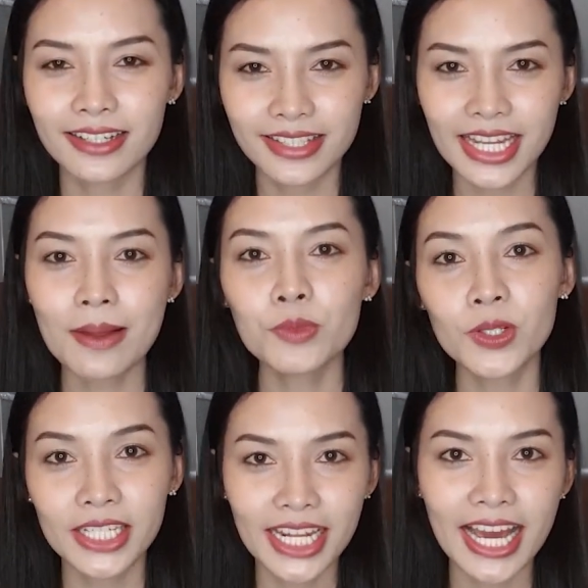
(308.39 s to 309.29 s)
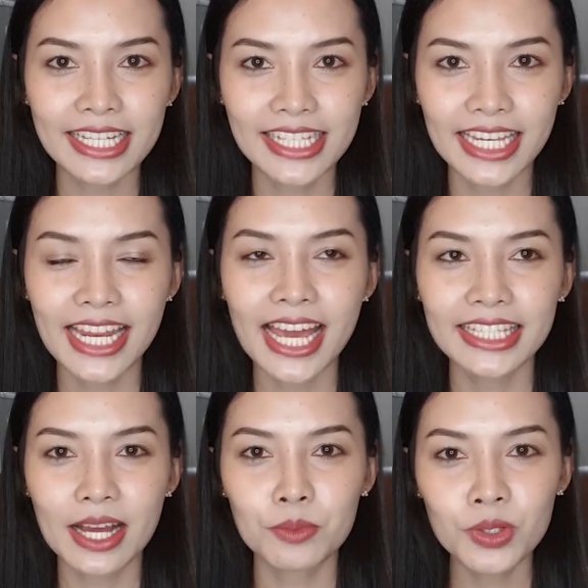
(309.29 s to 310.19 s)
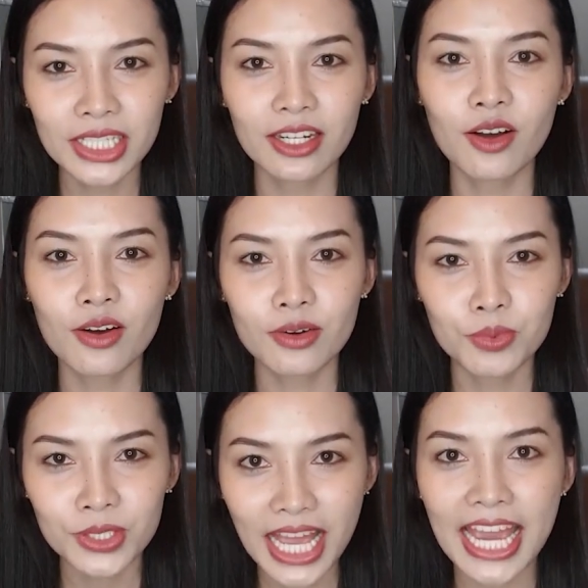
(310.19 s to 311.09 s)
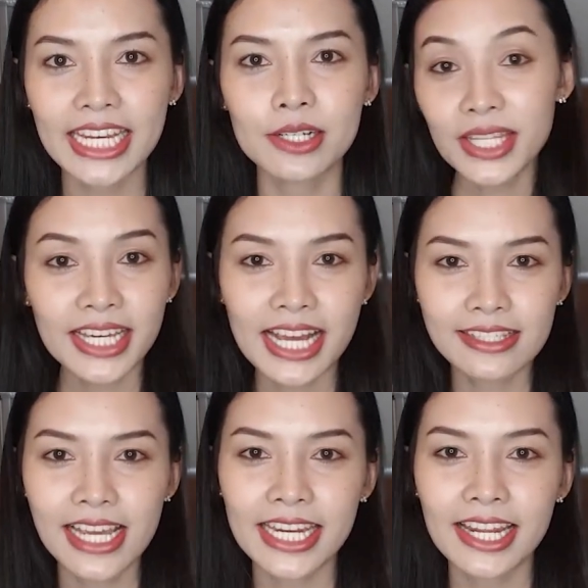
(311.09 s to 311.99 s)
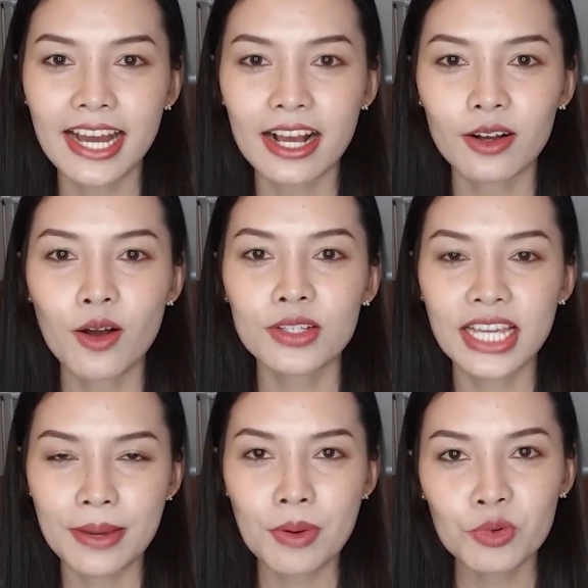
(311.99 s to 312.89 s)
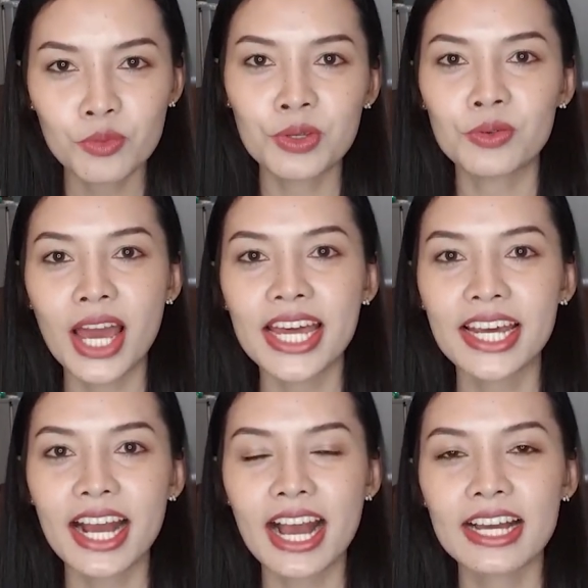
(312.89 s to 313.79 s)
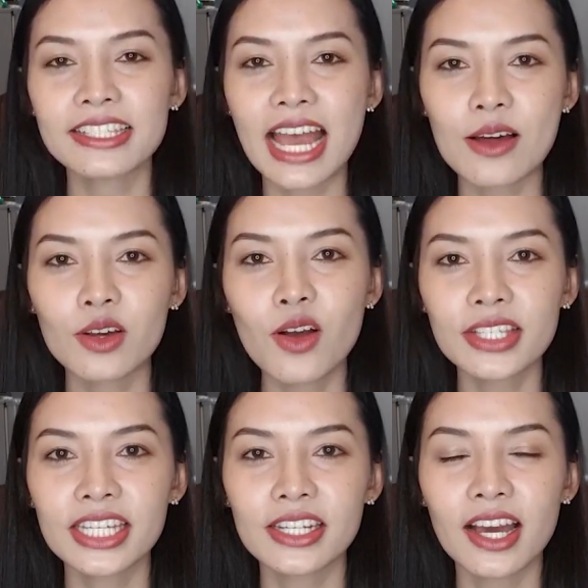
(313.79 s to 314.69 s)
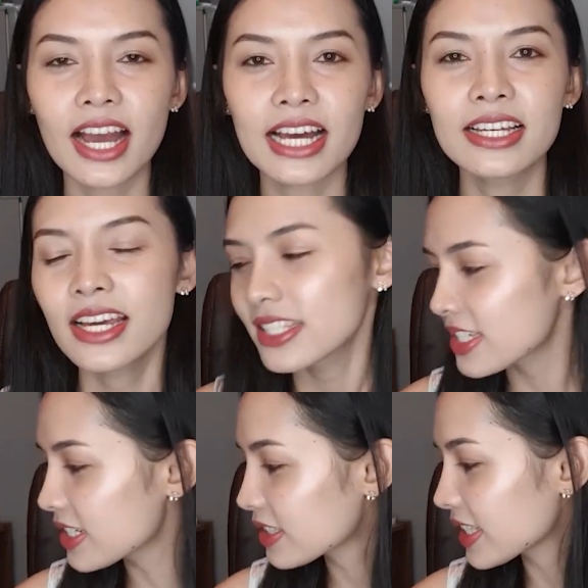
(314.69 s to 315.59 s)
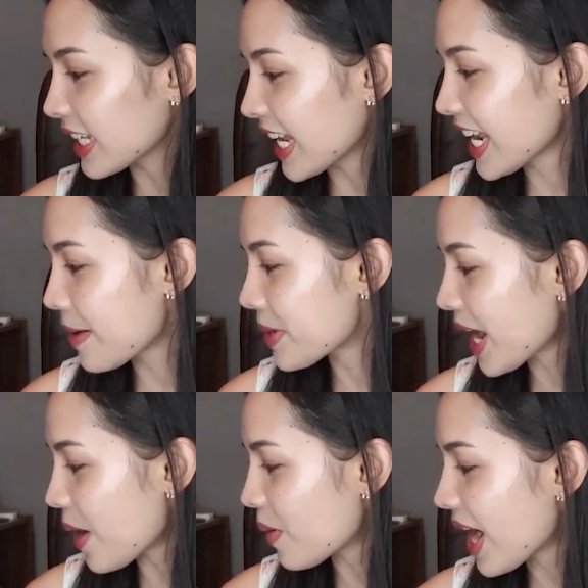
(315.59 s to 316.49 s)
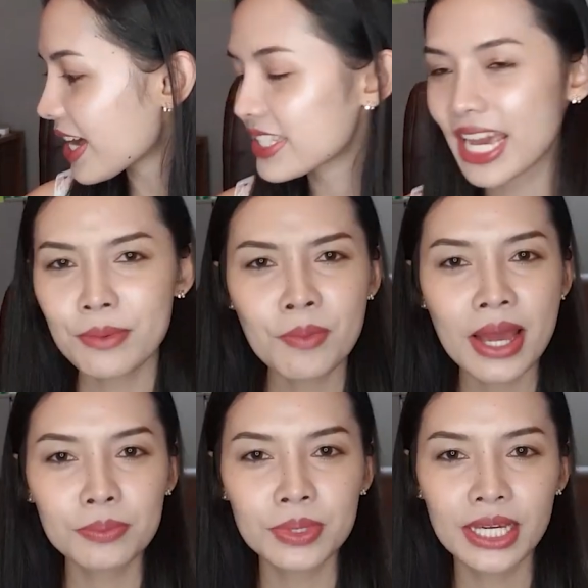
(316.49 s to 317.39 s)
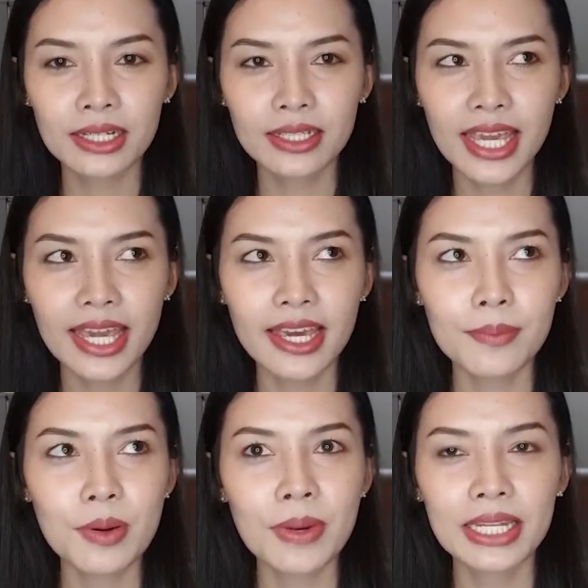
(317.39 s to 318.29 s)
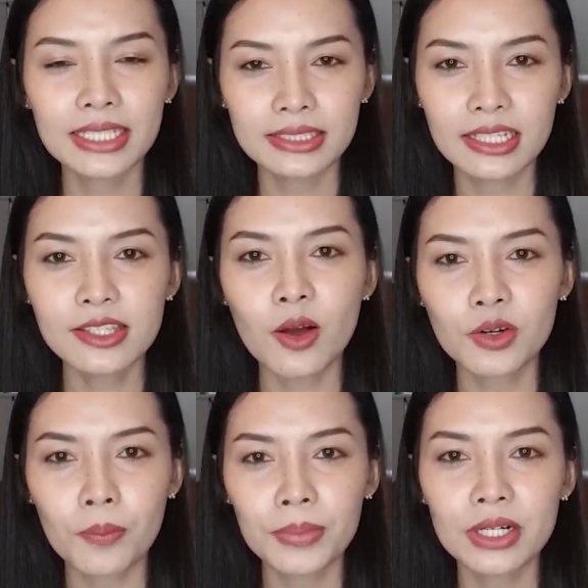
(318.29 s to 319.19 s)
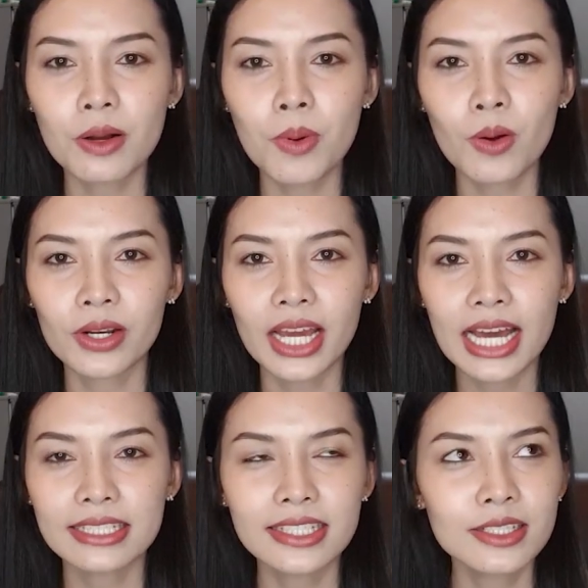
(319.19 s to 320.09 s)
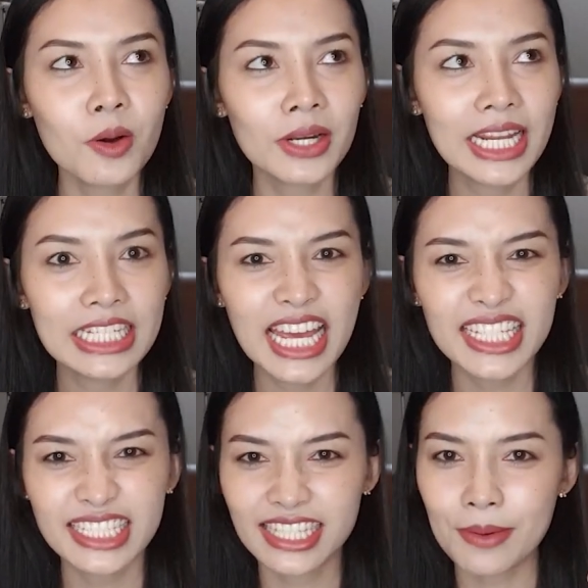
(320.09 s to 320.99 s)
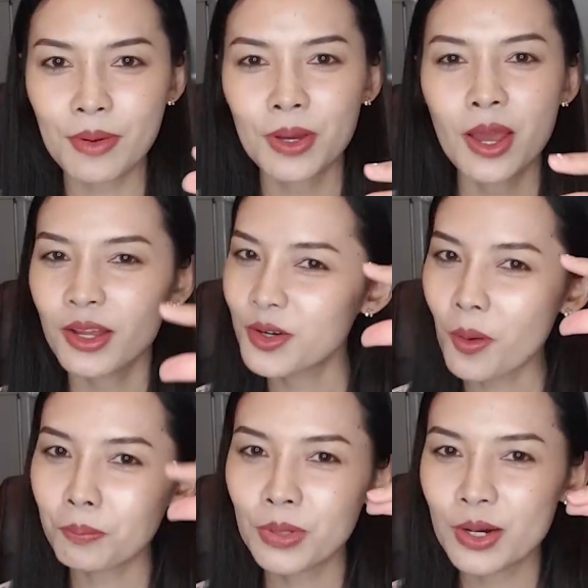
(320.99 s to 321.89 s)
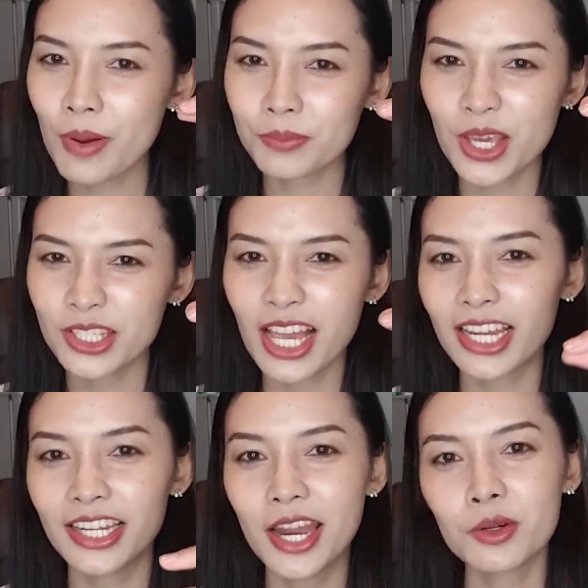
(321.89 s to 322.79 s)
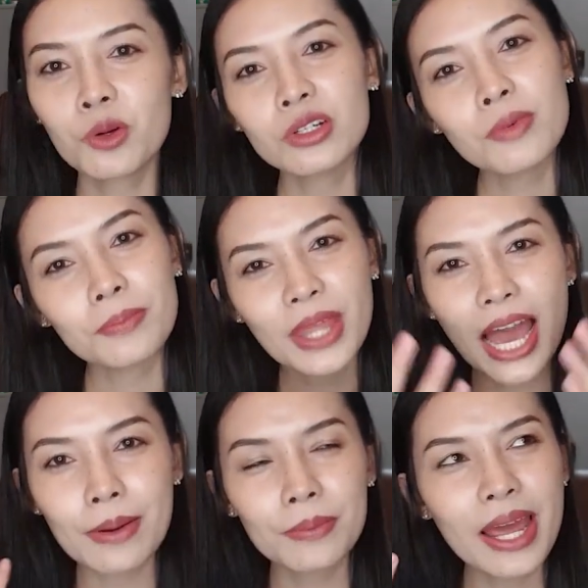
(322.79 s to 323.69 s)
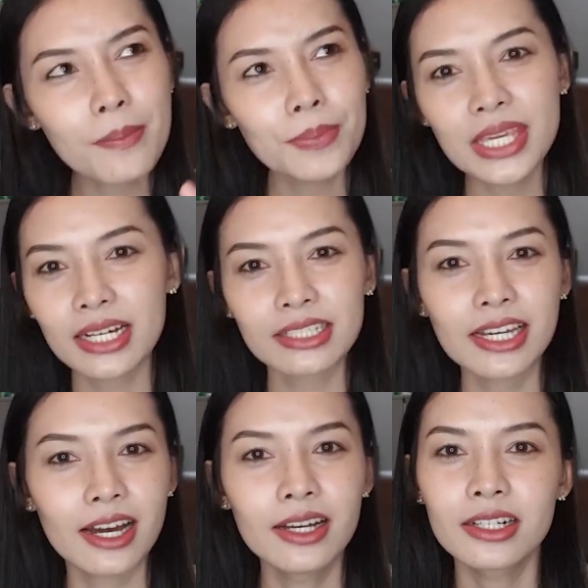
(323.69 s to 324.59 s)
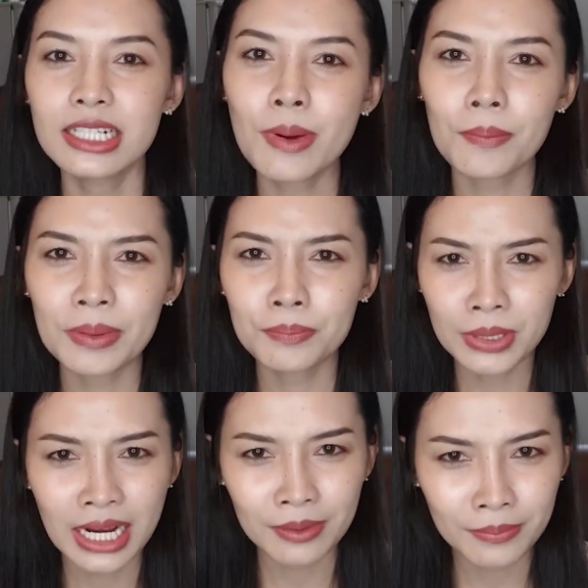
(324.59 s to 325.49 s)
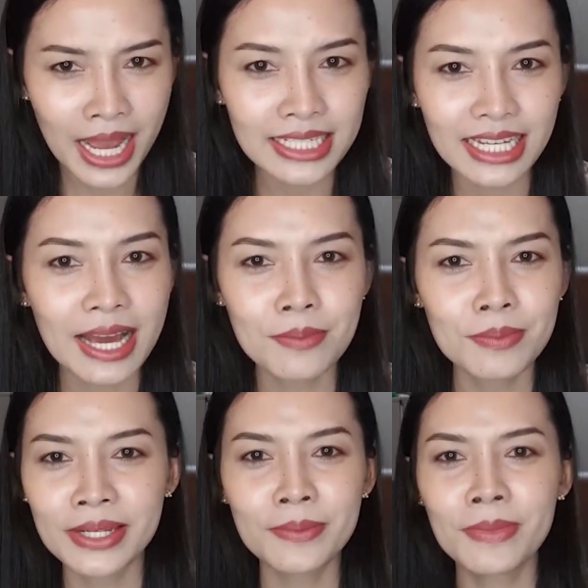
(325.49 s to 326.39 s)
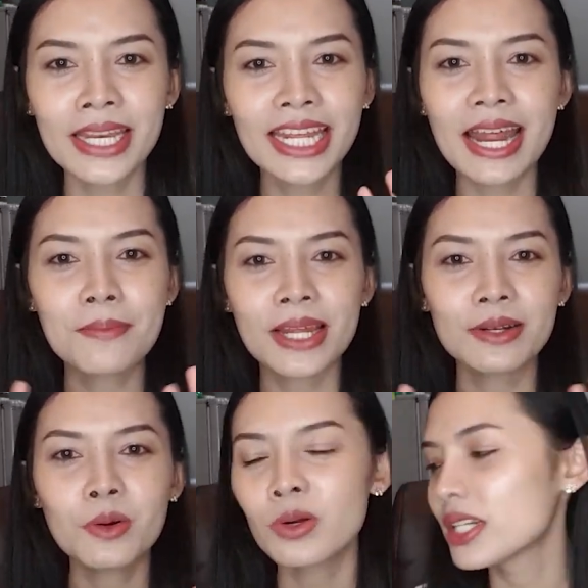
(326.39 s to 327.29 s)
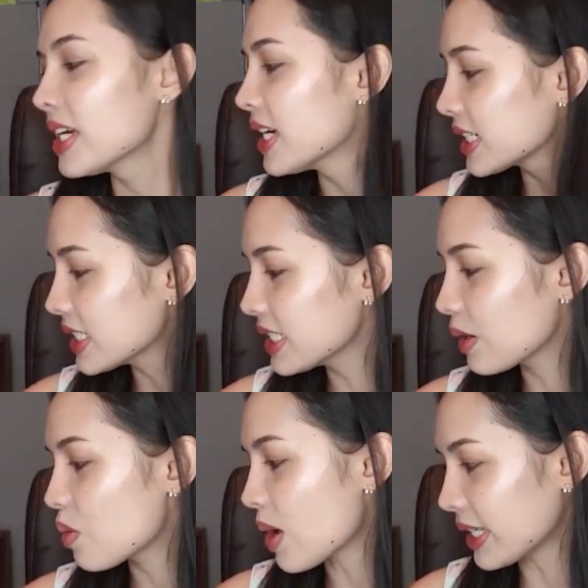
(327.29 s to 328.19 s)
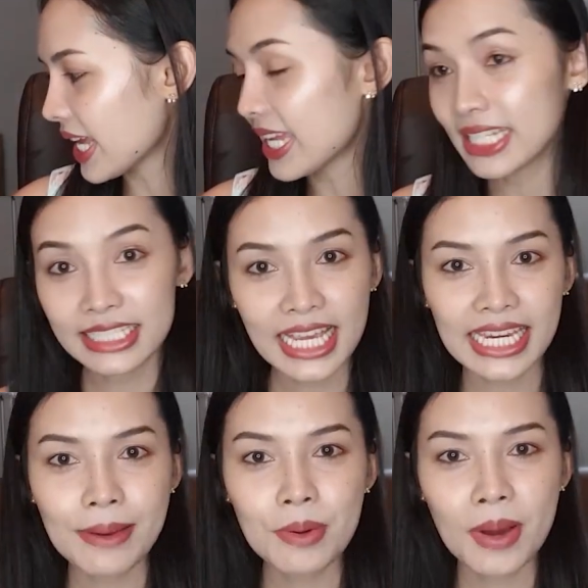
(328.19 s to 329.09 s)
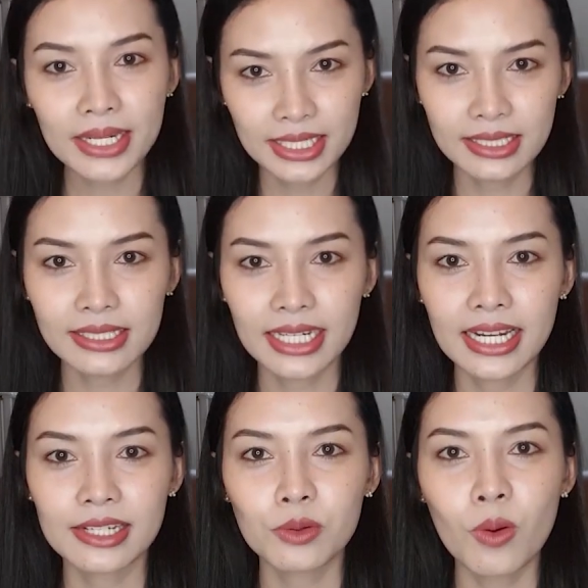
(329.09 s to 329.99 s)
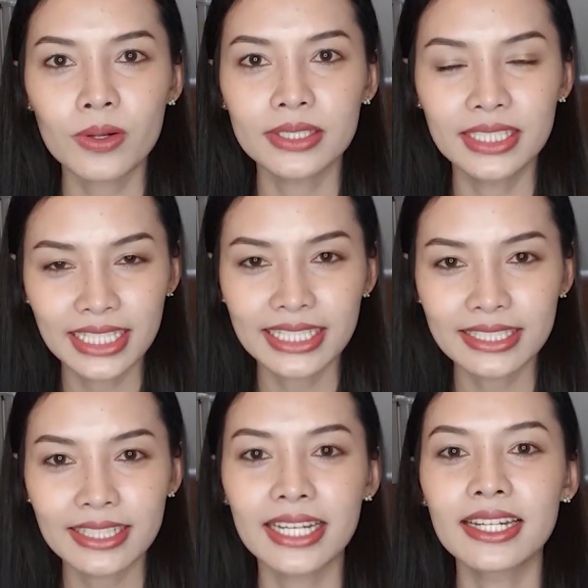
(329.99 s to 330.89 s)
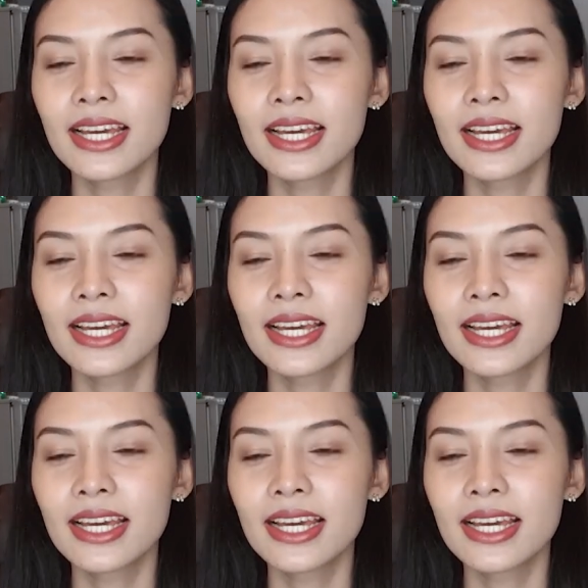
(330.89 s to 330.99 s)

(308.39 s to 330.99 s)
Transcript: เซรั่มตัวนี้นะคะใช้ได้ทั้งผู้หญิงแล้วก็ผู้ชายนะวิธีการใช้นะคะ ก็ใช้บำรุงผิวหน้านะคะ เช้าแล้วก็เย็นนะคะซึ่งหนิงแนะนำนะคะว่าใช้ประมาณเพียงแค่ประมาณ1-2ดอปเปอร์ก็พอนะคะ ซึ่งก่อนหน้านี้เนี่ยหนิงใช้แบบดอปเปอร์แบบใหญ่ ๆ เลยนะทุกคนคือแบบทาแบบหน้าเปียกเลยค่ะคือแบบมันเปืืองมากนะคะไม่ไม่แนะนำนะคะ ทุกคนคือ1ขวดเนี่ยหนิงใช้ได้ประมาณ 1 เดือนนะคะทุกคน 1 เดือน